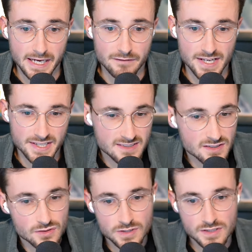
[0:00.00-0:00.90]
weil das
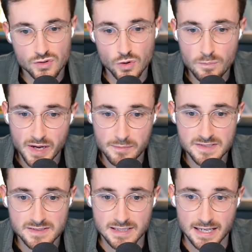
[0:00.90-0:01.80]
ist, die ist so
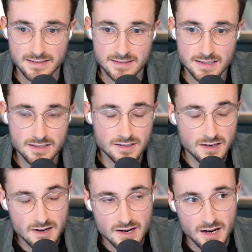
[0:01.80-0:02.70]
prämissenlastig,
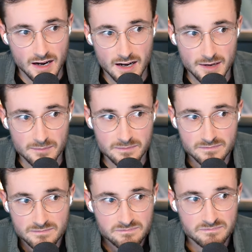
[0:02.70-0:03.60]
ähm,
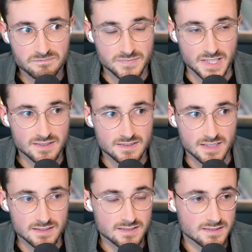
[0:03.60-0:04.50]
das,
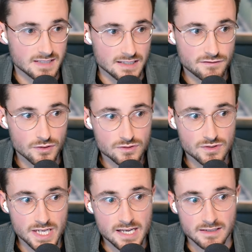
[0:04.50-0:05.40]
das, das
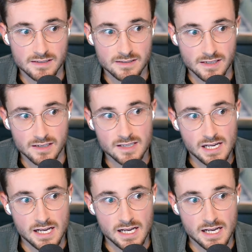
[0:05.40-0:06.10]
funktioniert nicht. Ja?